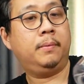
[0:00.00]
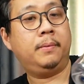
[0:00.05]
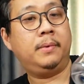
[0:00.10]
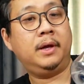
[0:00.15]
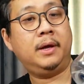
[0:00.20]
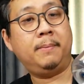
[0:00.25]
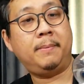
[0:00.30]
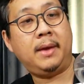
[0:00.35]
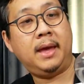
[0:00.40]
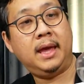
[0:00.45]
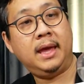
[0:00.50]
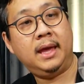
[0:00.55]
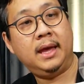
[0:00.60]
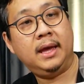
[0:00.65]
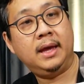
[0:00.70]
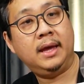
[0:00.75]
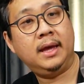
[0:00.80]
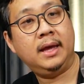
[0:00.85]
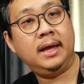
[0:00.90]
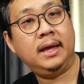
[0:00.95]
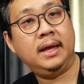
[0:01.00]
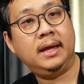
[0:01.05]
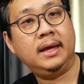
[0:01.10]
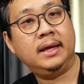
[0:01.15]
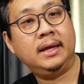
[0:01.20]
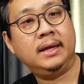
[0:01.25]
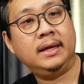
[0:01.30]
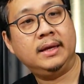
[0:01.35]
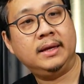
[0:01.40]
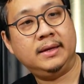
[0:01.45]
หนึ่งการทดลองห
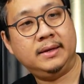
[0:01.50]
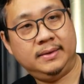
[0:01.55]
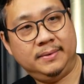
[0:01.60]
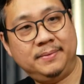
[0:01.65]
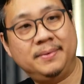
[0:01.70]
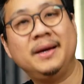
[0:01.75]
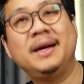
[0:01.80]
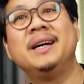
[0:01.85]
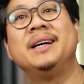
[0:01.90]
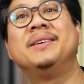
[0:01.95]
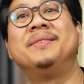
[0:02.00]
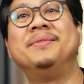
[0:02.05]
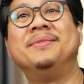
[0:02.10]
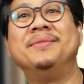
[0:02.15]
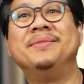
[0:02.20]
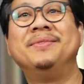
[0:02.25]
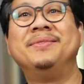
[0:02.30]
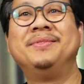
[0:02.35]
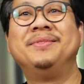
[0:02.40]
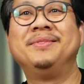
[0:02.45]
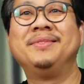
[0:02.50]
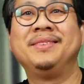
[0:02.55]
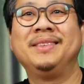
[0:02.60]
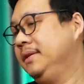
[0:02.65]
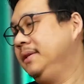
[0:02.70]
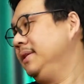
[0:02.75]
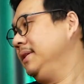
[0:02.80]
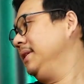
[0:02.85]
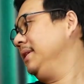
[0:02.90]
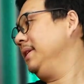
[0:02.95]

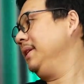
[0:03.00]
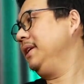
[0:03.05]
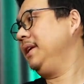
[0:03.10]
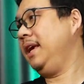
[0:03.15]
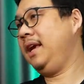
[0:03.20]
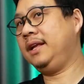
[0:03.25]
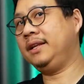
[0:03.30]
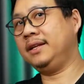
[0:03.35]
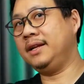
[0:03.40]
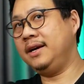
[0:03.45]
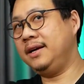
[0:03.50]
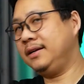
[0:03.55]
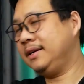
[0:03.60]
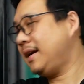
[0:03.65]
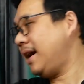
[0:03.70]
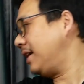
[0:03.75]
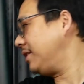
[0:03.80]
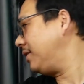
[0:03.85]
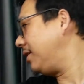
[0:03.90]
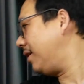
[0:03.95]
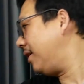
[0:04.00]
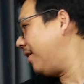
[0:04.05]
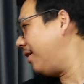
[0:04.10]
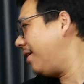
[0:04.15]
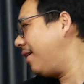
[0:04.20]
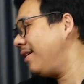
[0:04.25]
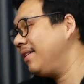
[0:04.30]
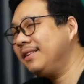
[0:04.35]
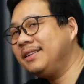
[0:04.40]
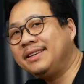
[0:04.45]

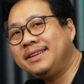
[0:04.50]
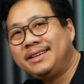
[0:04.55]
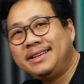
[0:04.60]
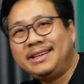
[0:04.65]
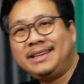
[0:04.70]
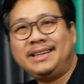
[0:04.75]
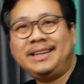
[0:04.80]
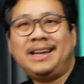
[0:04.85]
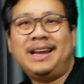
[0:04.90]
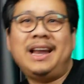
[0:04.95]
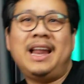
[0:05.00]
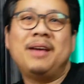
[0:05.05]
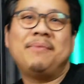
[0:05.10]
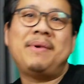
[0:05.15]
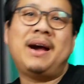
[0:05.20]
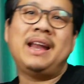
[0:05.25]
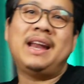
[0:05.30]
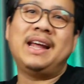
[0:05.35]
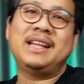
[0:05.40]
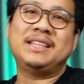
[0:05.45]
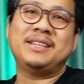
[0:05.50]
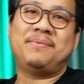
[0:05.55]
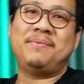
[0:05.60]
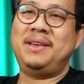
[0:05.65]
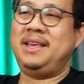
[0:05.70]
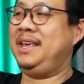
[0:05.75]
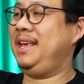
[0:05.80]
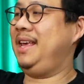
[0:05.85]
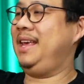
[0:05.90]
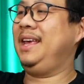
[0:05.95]
ลายๆบ้านน่าจะ
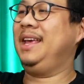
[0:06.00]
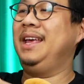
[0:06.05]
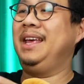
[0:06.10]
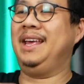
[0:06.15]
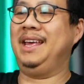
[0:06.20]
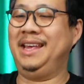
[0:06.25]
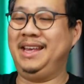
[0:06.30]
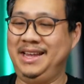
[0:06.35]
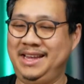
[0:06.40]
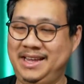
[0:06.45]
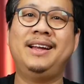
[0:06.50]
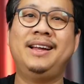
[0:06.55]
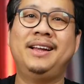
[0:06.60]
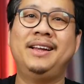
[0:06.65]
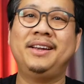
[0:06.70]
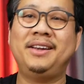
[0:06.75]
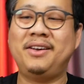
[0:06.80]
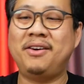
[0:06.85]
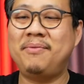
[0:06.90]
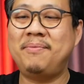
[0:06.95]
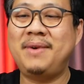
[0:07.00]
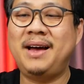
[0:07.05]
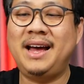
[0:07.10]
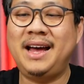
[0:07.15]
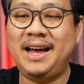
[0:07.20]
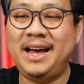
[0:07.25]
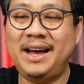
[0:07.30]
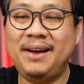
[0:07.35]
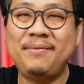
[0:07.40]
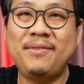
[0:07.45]
มีน้องหมา
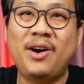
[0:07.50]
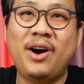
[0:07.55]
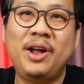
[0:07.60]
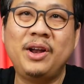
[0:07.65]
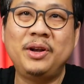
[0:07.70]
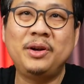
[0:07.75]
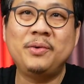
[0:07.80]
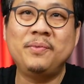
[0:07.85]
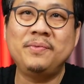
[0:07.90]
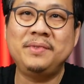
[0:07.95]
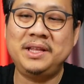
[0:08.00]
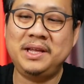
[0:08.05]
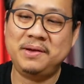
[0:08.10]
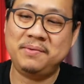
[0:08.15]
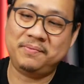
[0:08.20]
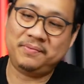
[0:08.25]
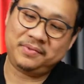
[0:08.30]
หมอนนุ่มนิ่ม